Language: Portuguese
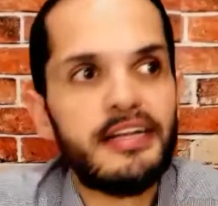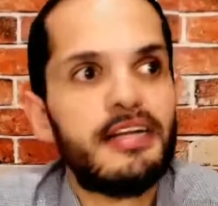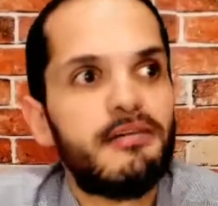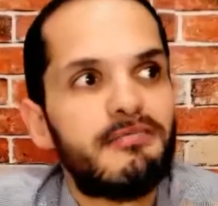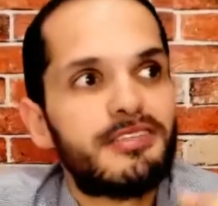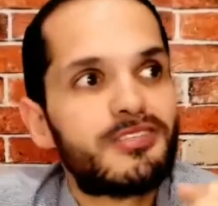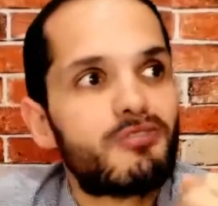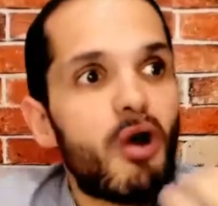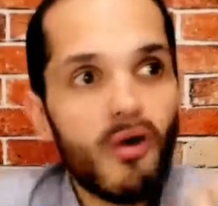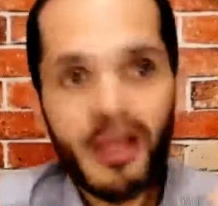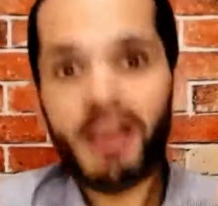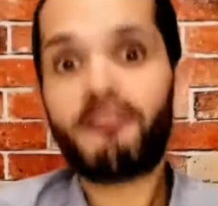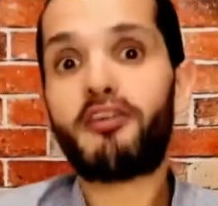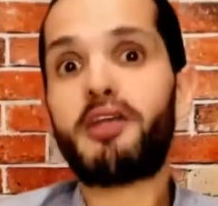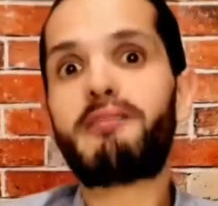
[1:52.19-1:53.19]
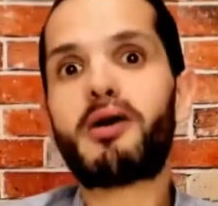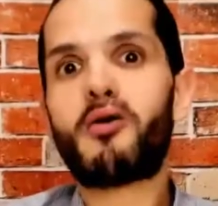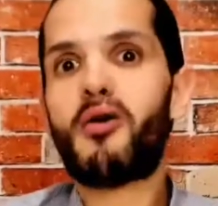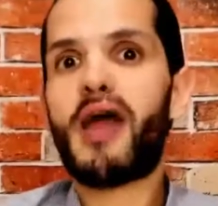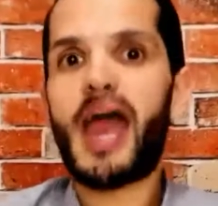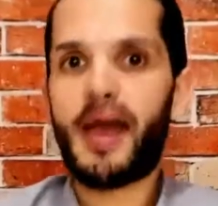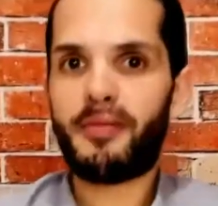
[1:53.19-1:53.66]
Mas qual que é a forma
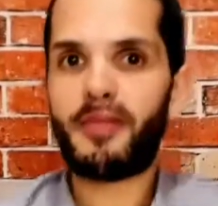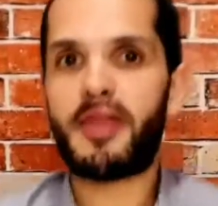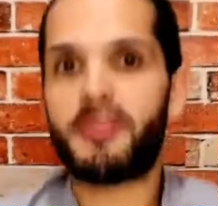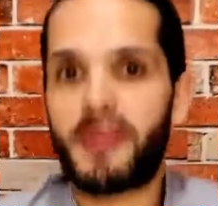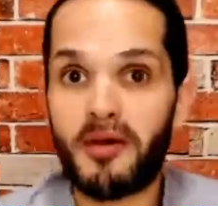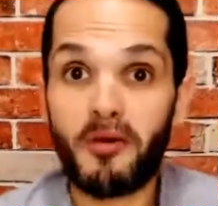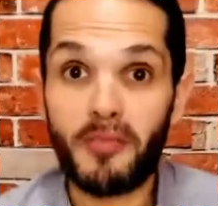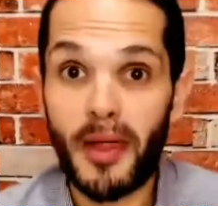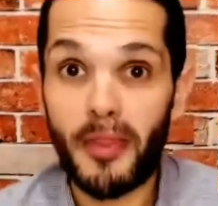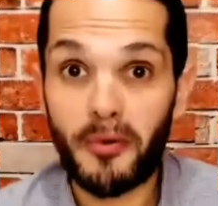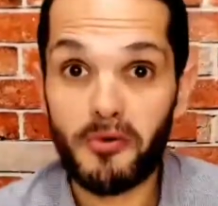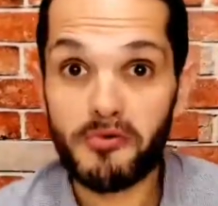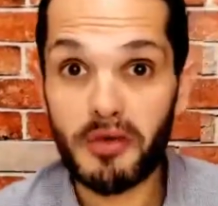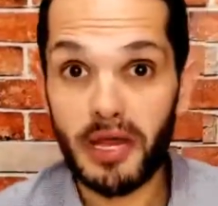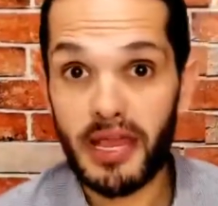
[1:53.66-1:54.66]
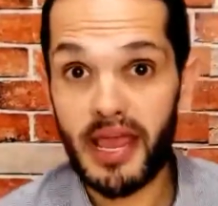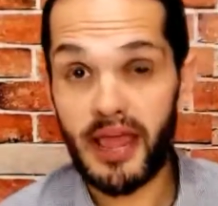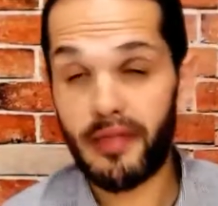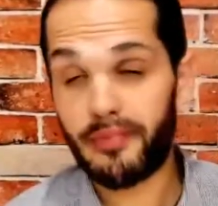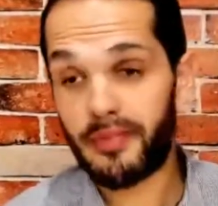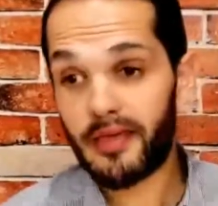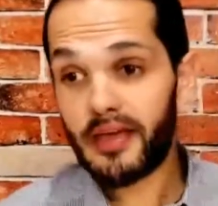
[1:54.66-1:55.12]
correta de entrar em contato com o
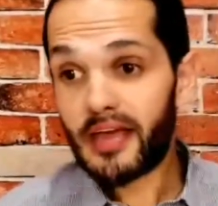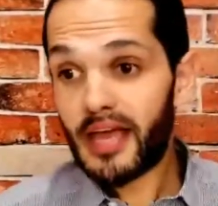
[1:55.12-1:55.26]
cliente?